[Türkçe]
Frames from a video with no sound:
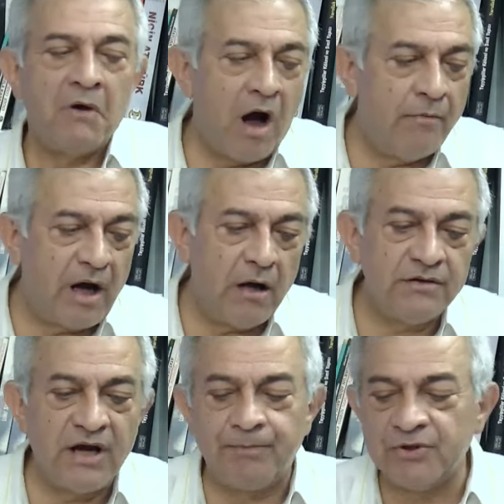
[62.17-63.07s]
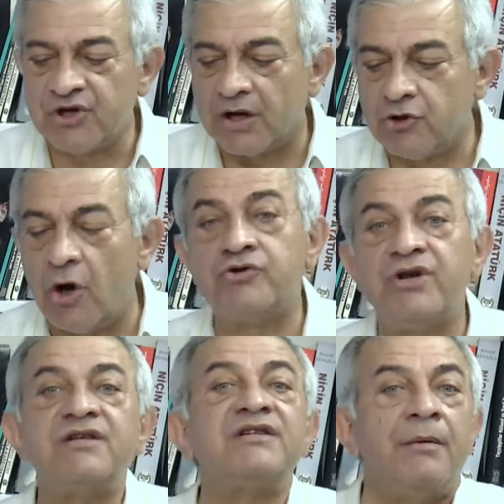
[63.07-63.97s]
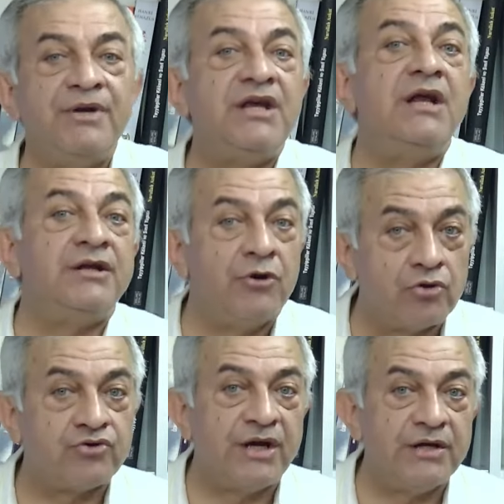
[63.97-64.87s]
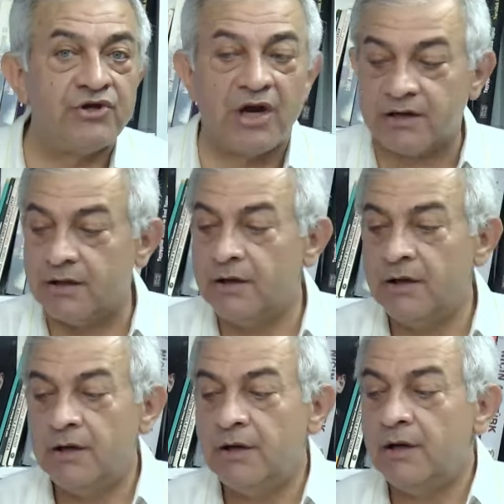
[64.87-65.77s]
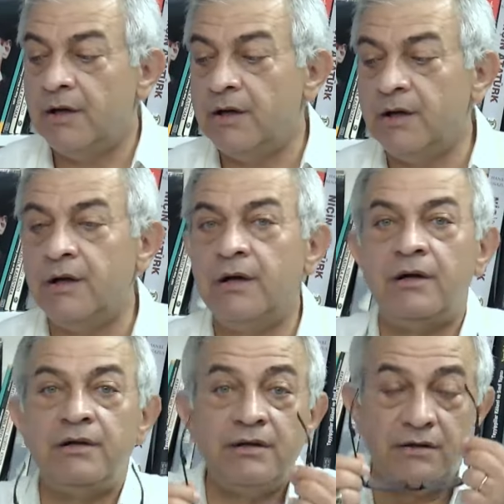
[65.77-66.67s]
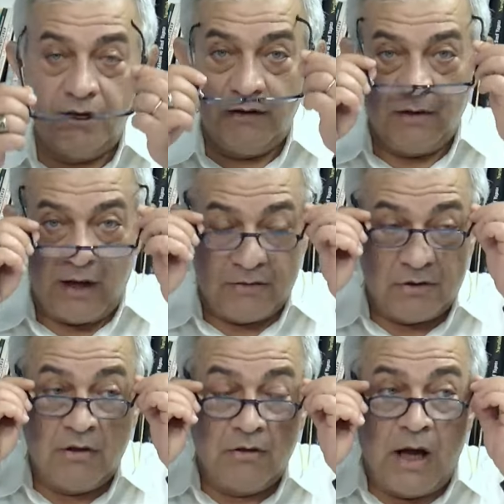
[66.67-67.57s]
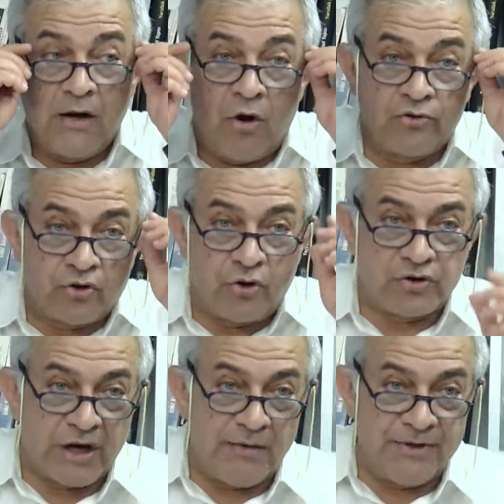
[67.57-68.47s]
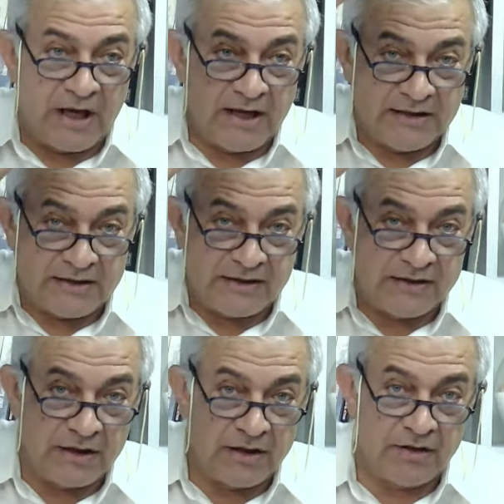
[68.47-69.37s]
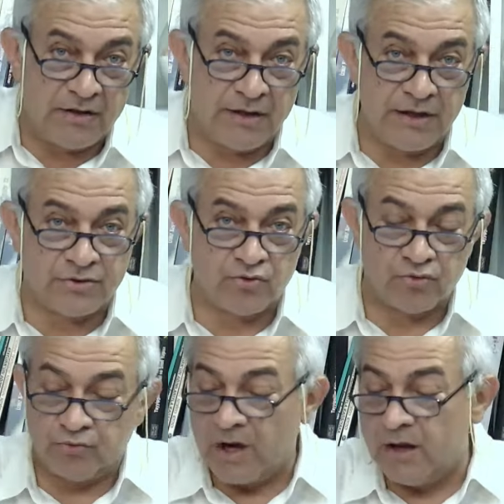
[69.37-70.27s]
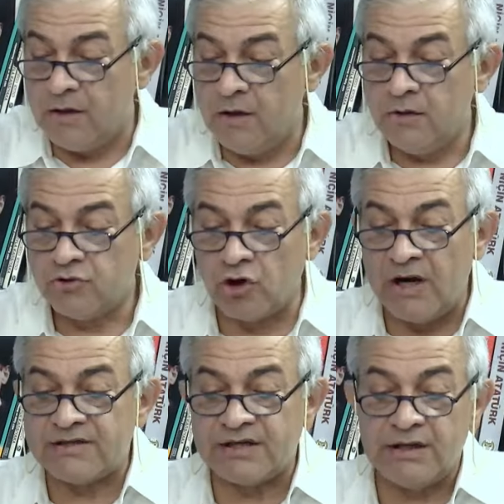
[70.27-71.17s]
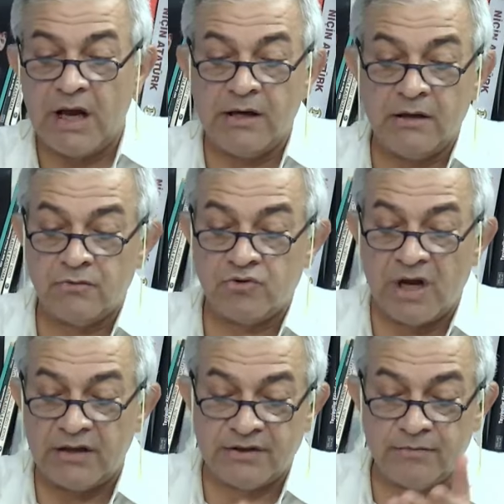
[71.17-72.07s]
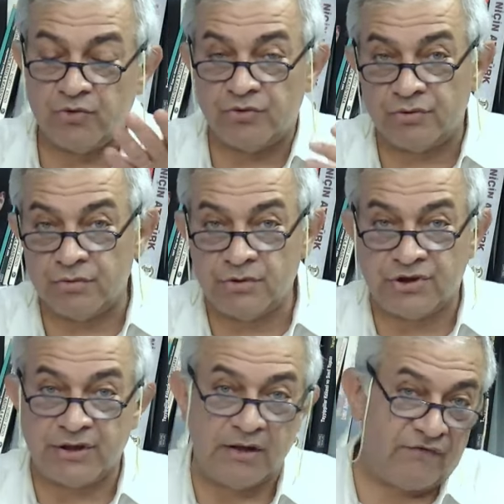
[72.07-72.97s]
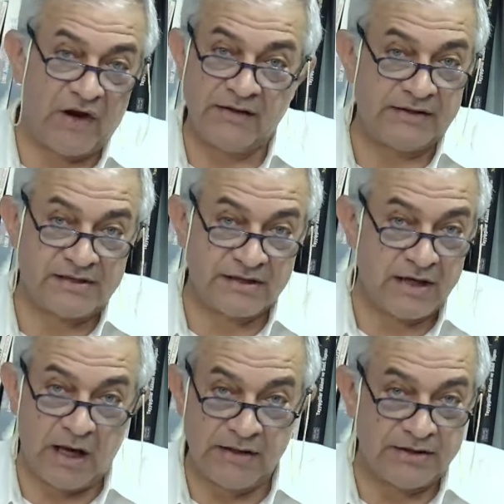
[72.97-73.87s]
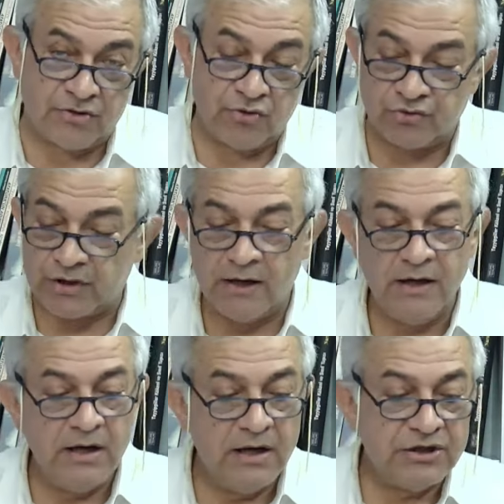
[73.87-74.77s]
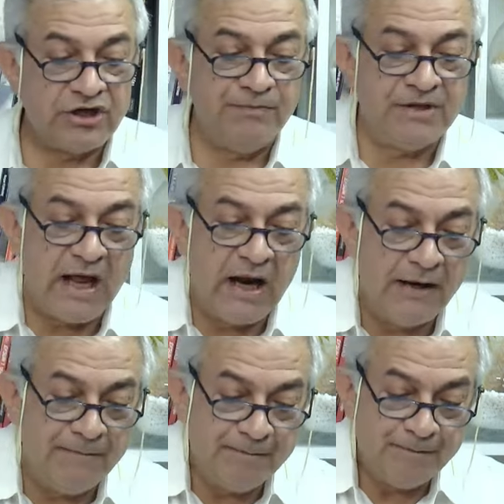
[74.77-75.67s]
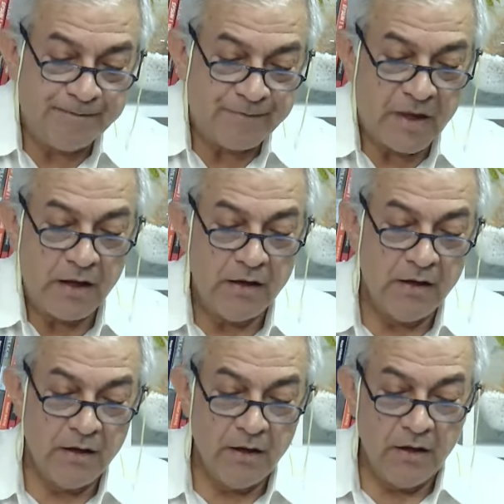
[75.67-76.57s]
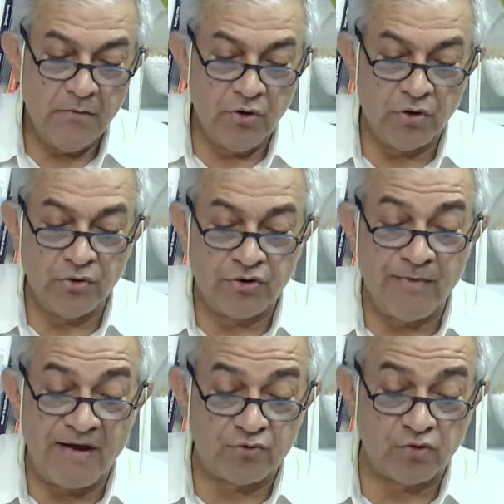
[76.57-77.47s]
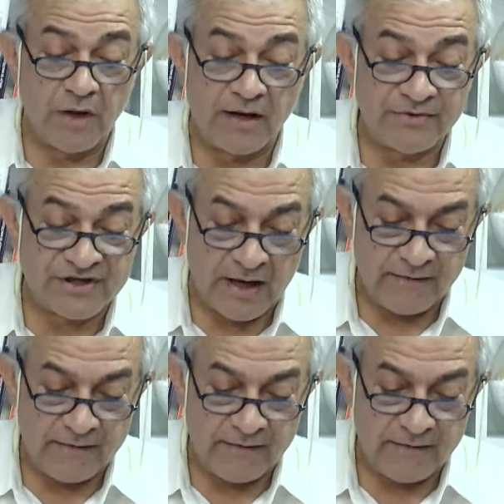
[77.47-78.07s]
Ama yapılacak, göreceğiz. Tabii ki ilgi gösterilecek. Ee, yani, yani Özgür Özel bir daha gittiğinde reisi cumhura söylesin yani düzeltin bu işleri filan desin yani istiyorsa. Şimdi gelelim bugünkü mevzularımıza.